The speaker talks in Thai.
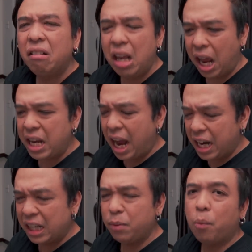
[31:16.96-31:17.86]
เนี่ยณข
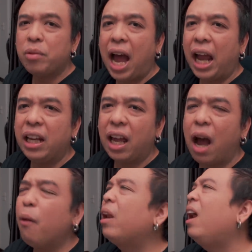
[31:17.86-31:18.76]
ณะที่ผมถ่ายเนี่ย
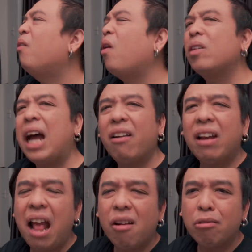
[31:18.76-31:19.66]
เอาแล้ว ล็อกดาวน์อ
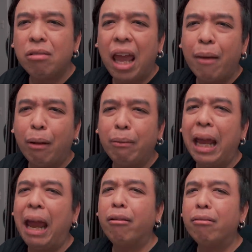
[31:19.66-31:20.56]
แล้วกรุงเทพเอา
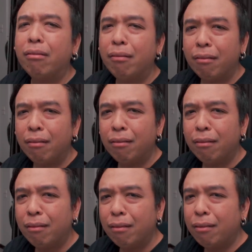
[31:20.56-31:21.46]
แล้ว
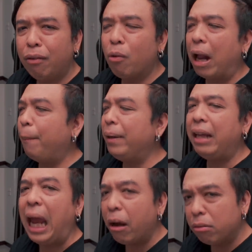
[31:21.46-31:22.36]
โรงหนังปิด
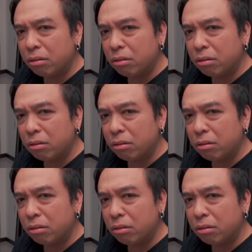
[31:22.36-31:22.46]
แล้ว